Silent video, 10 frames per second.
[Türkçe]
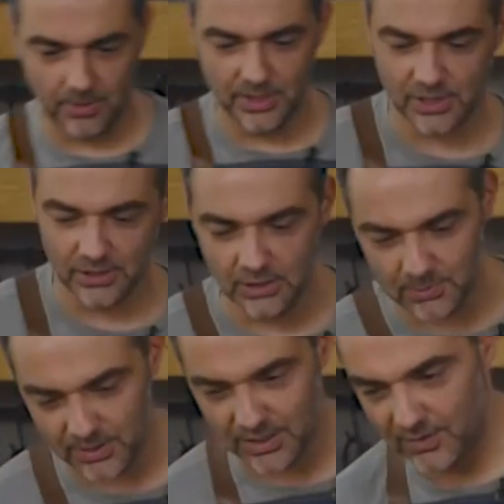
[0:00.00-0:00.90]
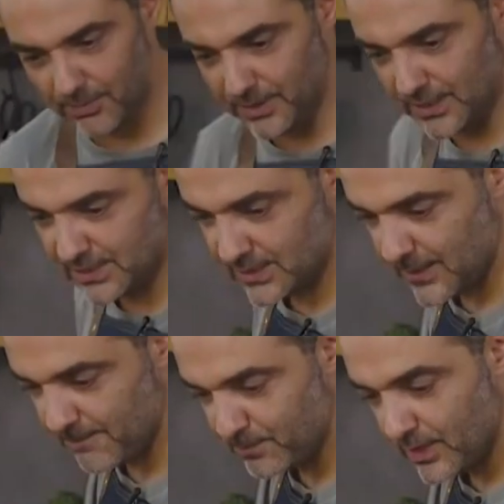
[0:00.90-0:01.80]
5 yıldız bir kıvamdayız.
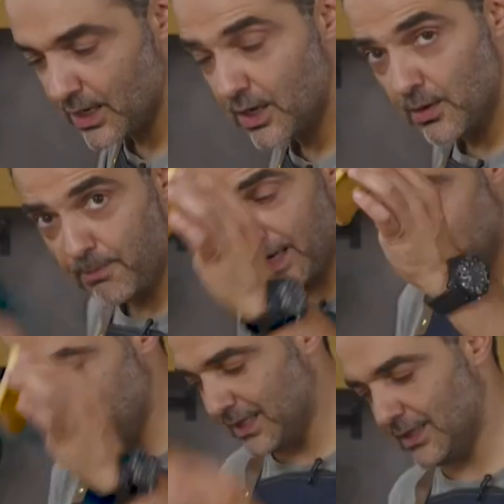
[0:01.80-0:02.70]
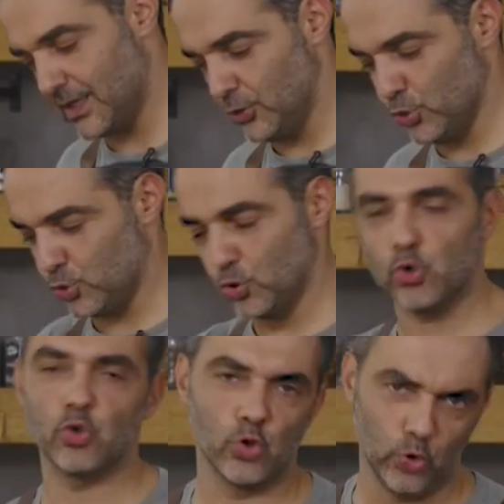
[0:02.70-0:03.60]
Peksimetleri alıyorsunuz.
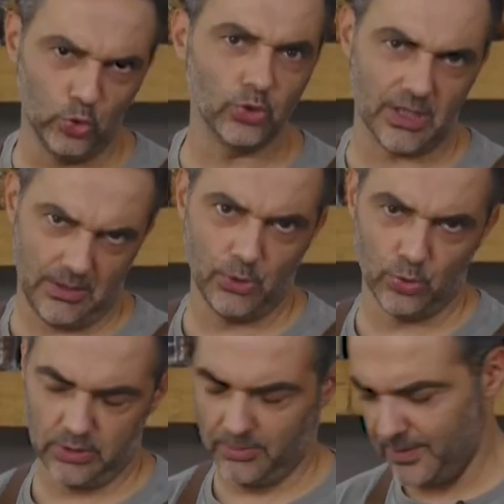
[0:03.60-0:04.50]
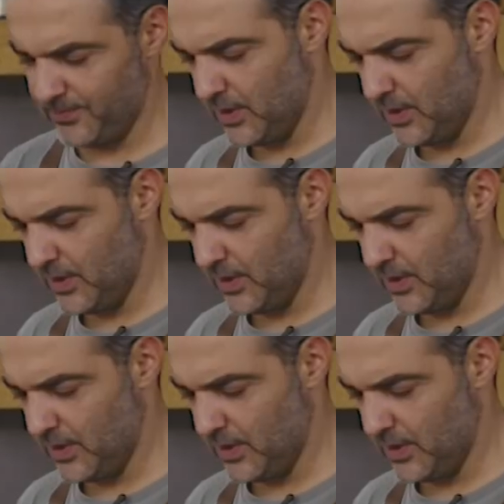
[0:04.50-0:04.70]
Soğuduğundan emin olun ama.